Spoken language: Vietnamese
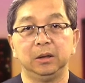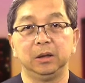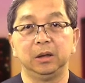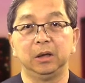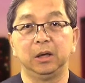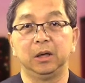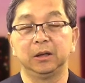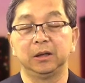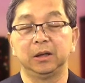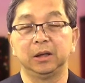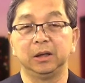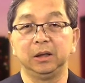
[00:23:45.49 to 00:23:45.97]

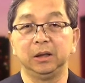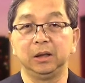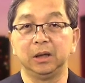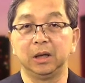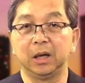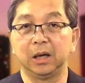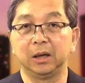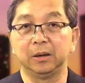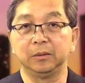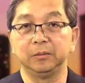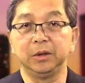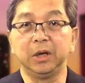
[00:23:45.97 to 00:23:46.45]
Ờ, thì
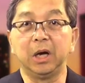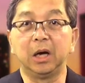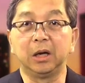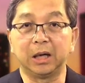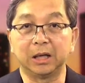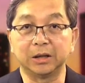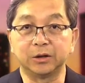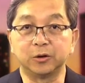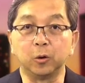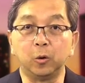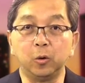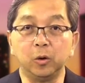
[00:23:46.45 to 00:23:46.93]
là giờ
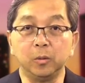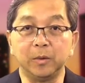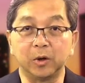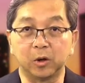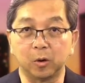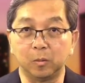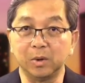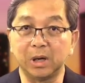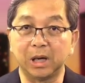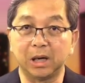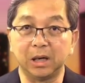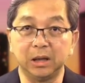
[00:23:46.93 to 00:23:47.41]
là xui mà
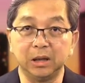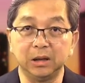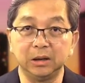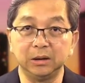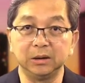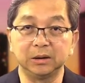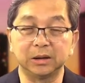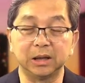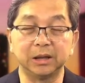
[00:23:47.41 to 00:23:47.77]
cũng là hơn.